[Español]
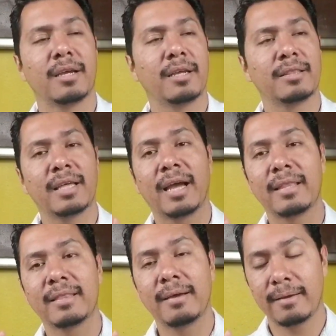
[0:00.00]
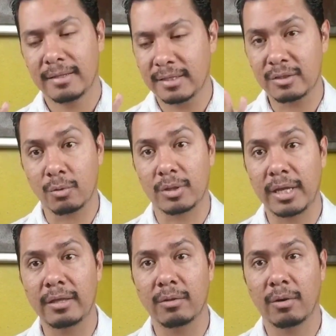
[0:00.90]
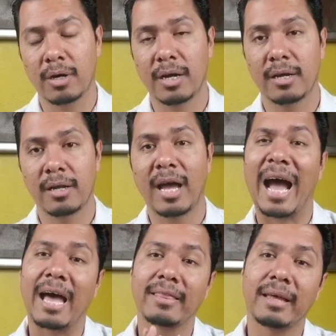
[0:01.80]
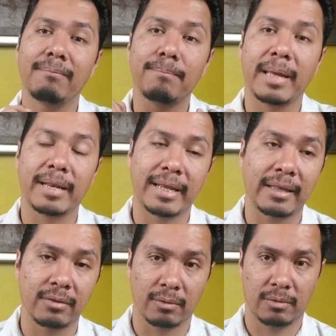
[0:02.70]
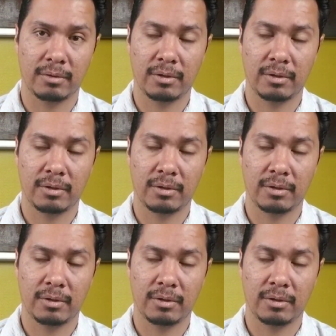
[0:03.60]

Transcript: gente anda discutiendo, andan peleando,